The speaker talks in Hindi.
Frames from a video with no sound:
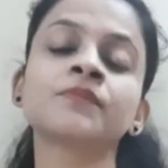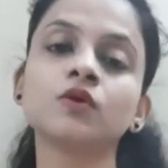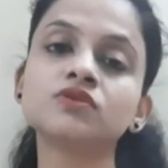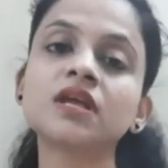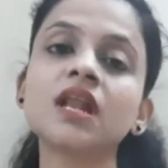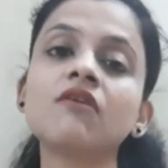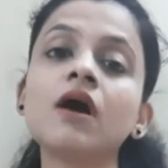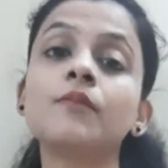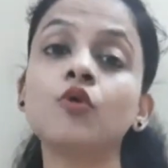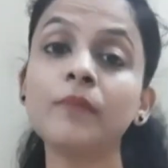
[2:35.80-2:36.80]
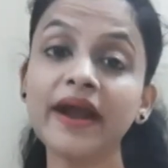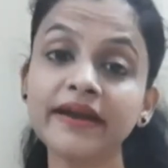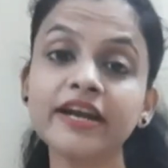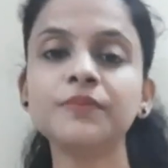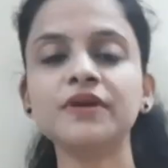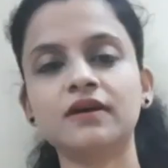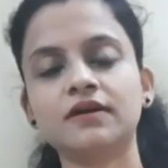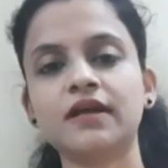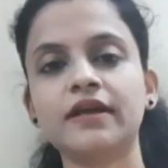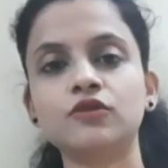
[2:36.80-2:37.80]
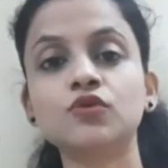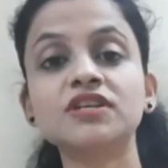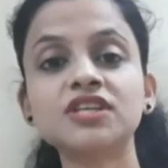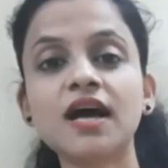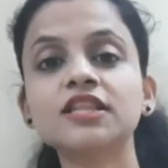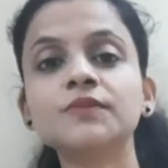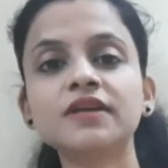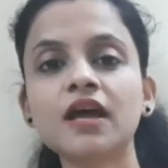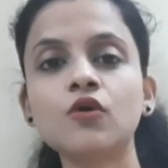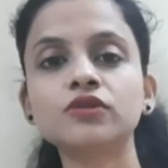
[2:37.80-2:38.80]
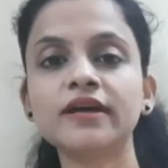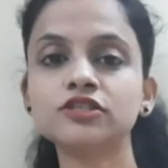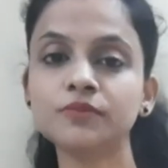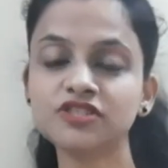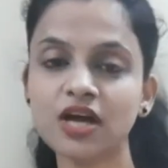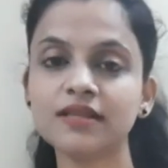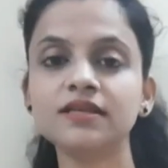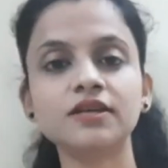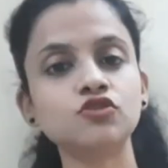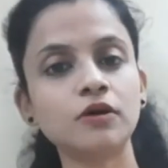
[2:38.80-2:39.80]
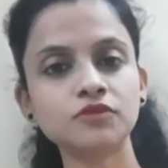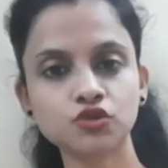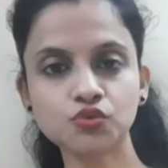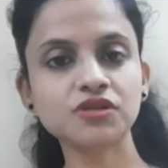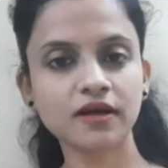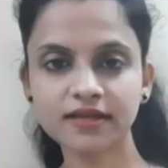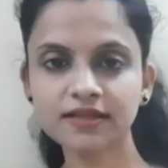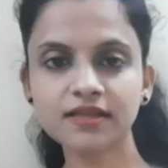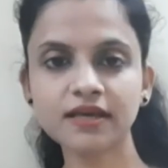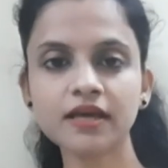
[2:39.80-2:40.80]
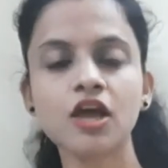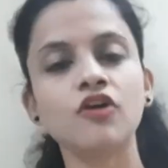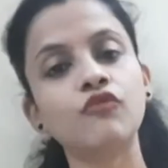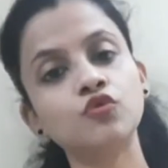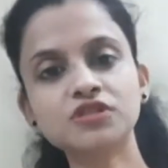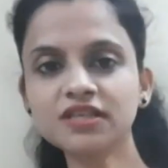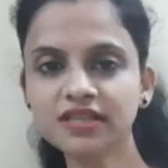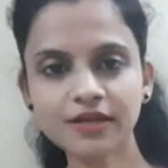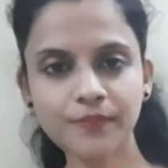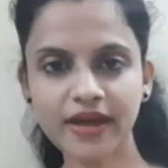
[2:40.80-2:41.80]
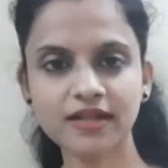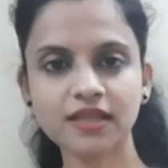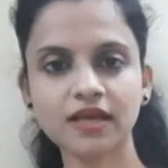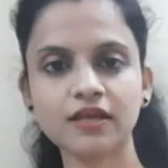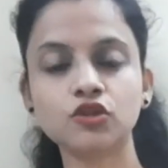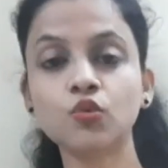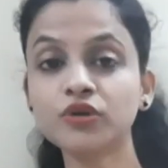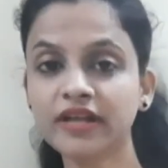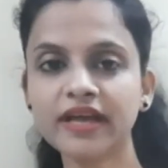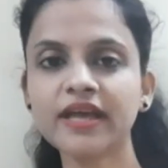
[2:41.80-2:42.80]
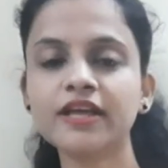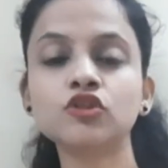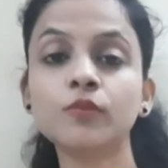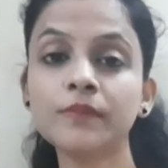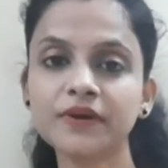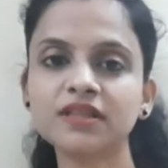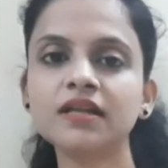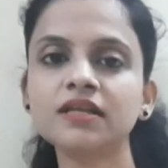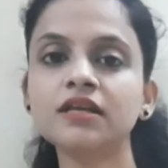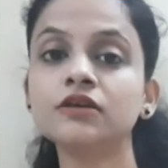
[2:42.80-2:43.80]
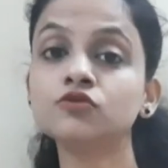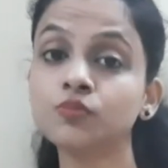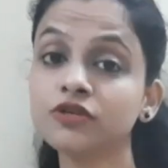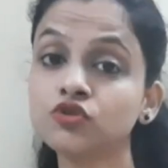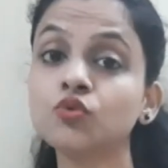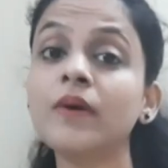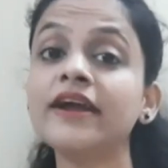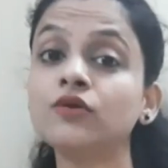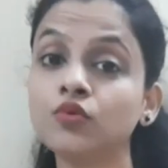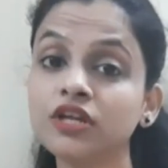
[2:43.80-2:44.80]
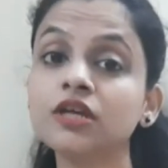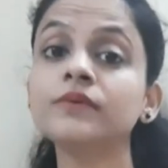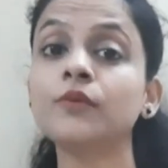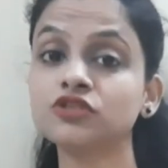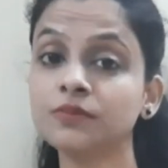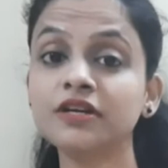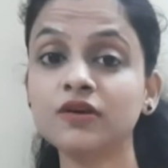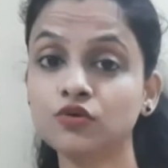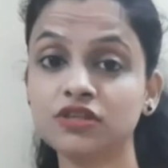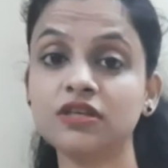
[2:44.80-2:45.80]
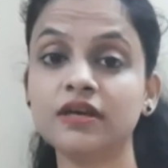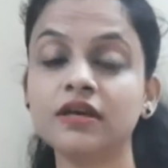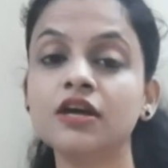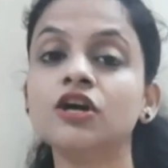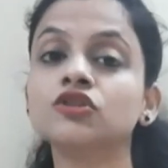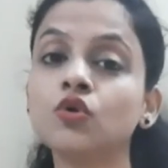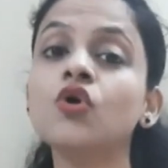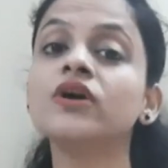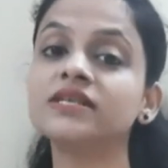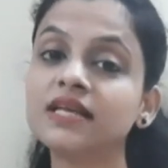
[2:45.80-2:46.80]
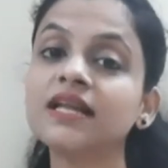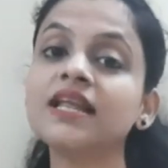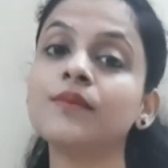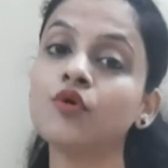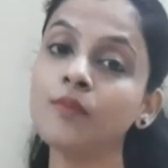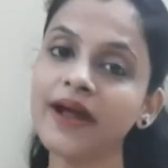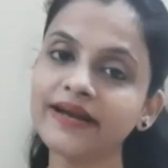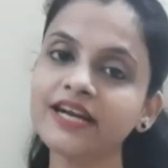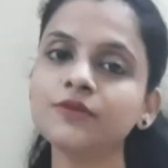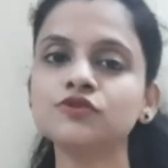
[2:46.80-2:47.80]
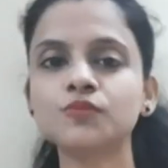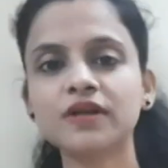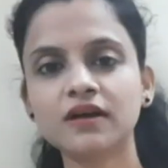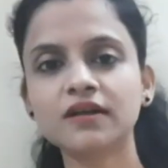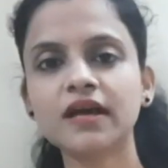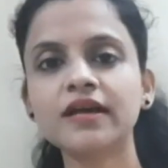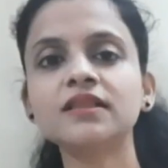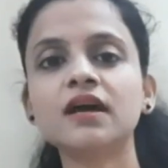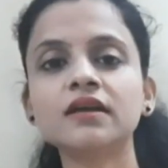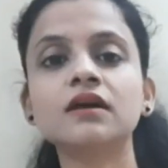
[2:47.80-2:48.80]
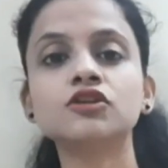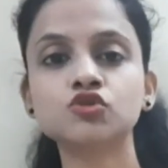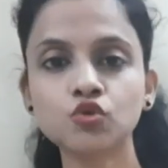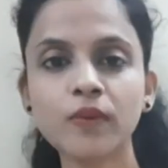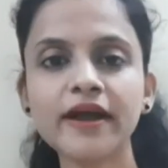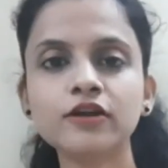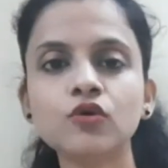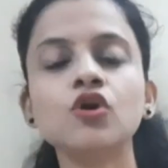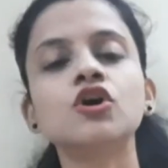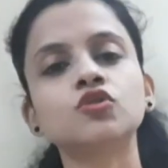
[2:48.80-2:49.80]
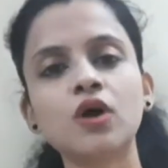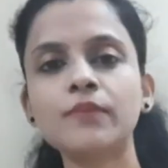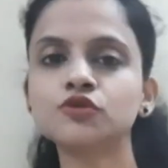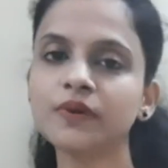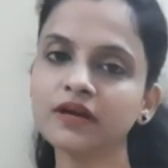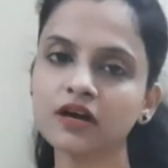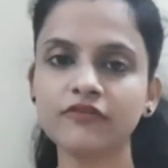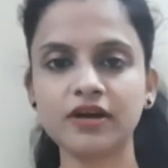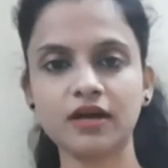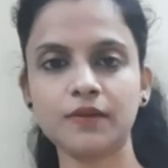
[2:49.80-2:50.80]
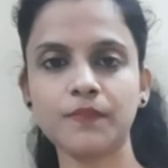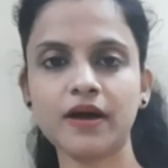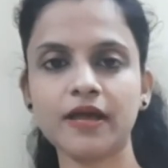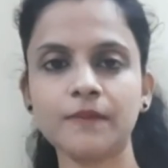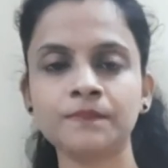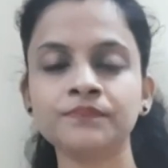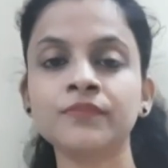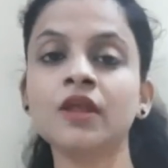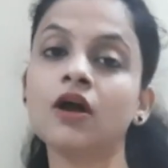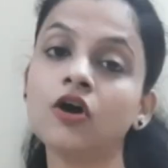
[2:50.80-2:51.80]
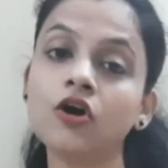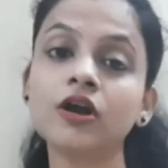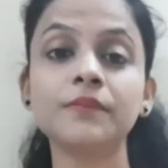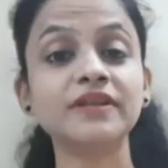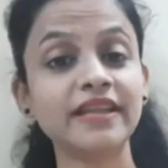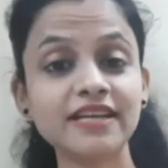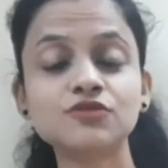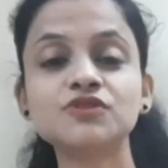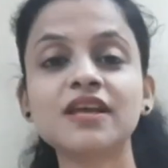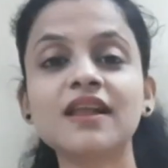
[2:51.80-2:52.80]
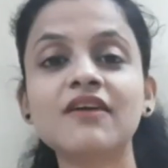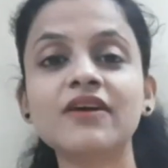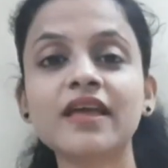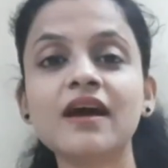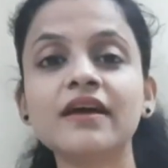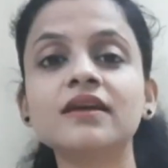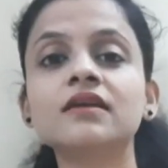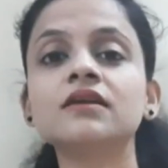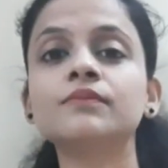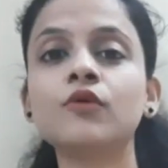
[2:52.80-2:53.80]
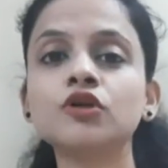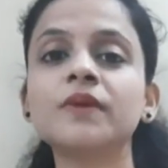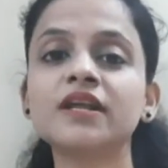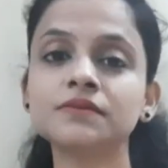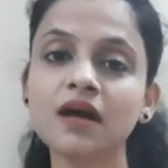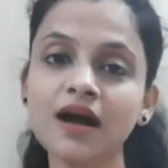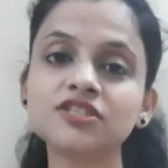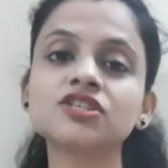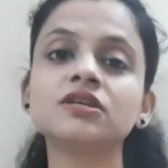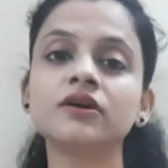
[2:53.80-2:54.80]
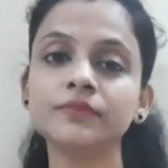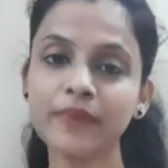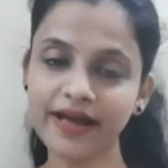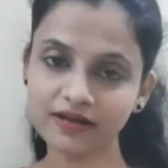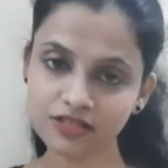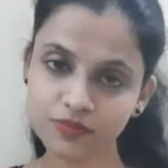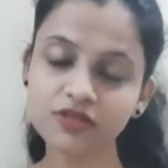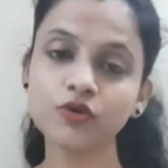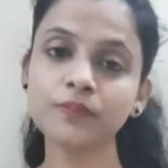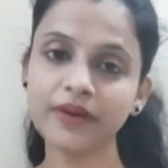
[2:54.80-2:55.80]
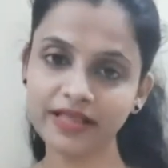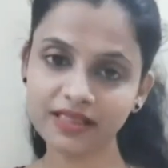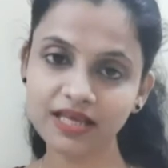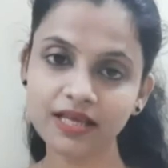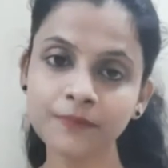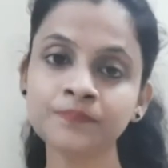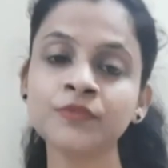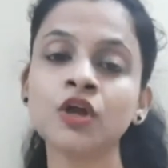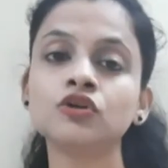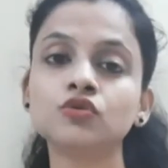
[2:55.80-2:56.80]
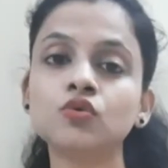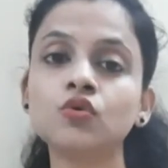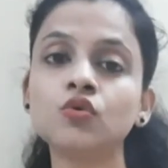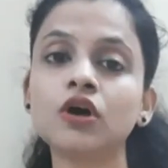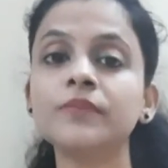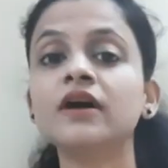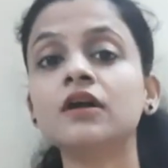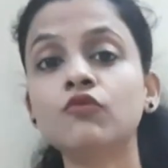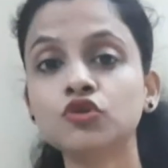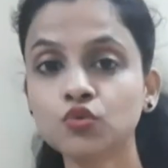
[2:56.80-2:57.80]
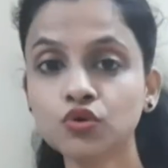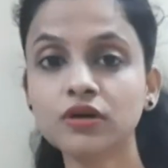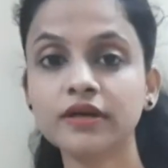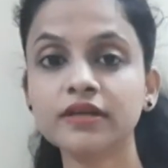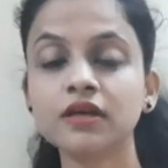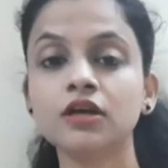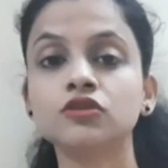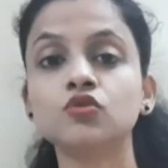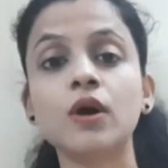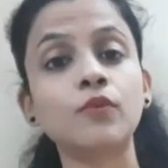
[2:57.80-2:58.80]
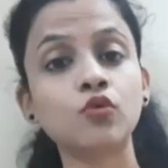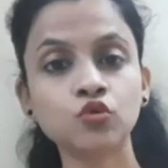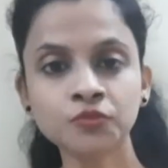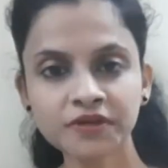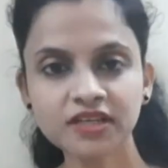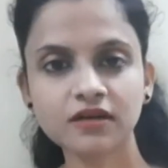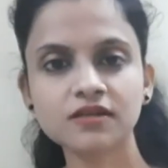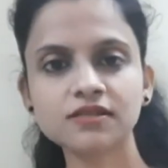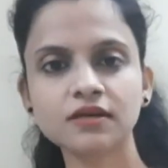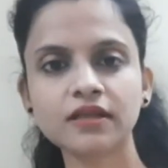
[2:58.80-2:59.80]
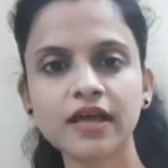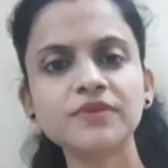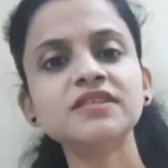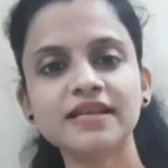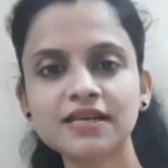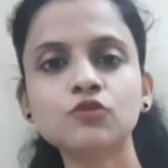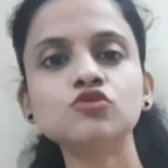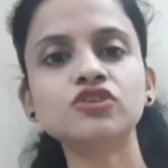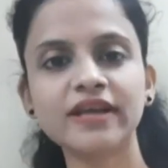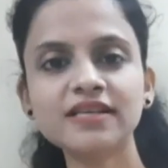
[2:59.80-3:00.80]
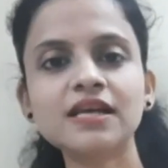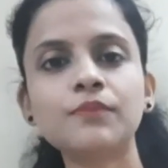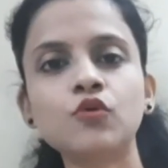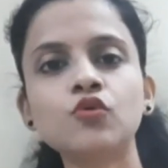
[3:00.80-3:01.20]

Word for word: उसके अलावा आपको बैंडेड भी रखना है क्योंकि शादी में क्या होता है जब शादी के जो हम शूज खरीदते हैं वो उसी दिन पहनते हैं तो वो नए हैं तो हमें पता नहीं है उसमें शू बाइट होने की भी पॉसिबिलिटी होती है तो इसके लिए आपको बैंडेड भी उसमें रखना है ताकि अगर शू बाइट हो तो आप उस पर कवर कर पाए और अभी नेक्स्ट उसके अलावा क्या है कि बहुत बार कांच की कोई बैंगल्स भी कोई पहनते हैं तो कभी अगर वो टूट गई तो आपको खून भी निकल सकता है मीन्स ऐसा कुछ केस आपको